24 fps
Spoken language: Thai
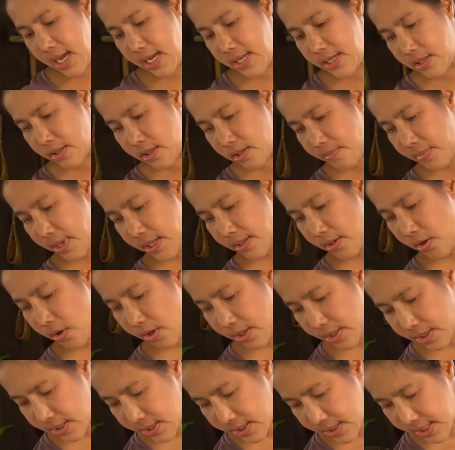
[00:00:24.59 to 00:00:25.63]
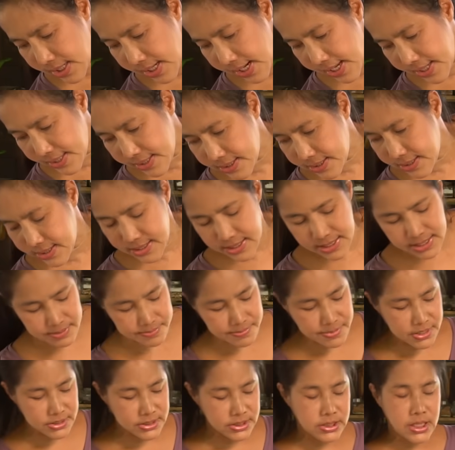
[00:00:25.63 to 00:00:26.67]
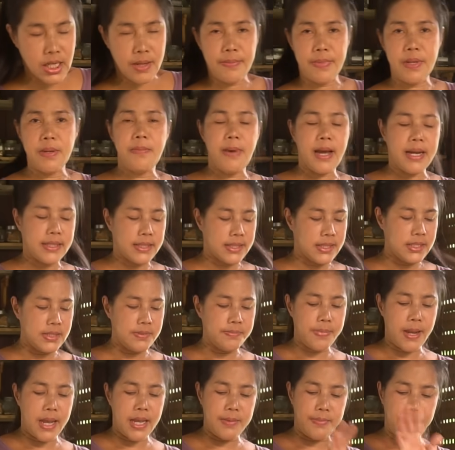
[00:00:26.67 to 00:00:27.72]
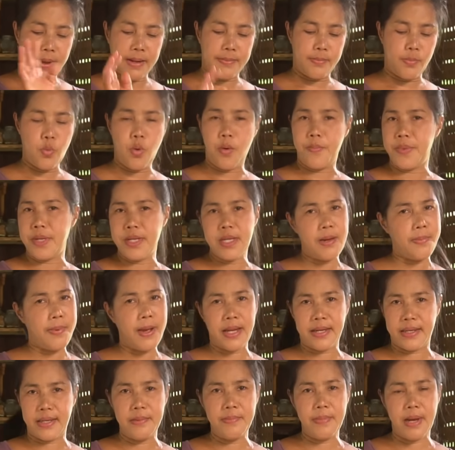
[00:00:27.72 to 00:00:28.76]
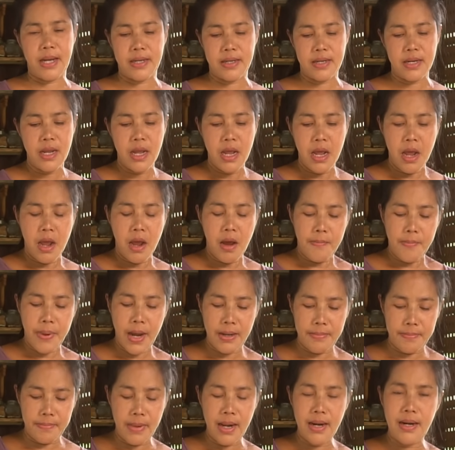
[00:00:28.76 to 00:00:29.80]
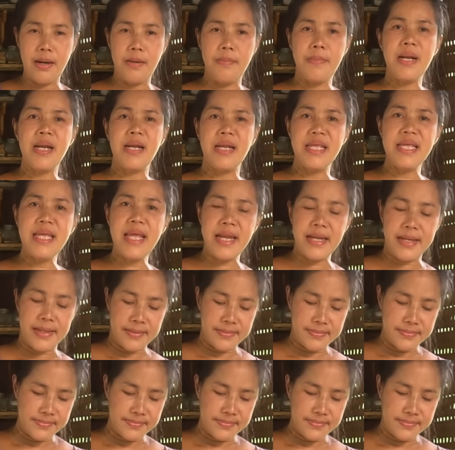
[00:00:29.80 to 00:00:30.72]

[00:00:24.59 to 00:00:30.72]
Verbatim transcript: นะ เดี๋ยวน้ำมันหอยเอ่ยอะไรเอ่ยอีกมันก็จะทำให้มันเกินไปผัดบวบไม่อย่าผัดให้มันผัดมันแล้วมันเลี่ยน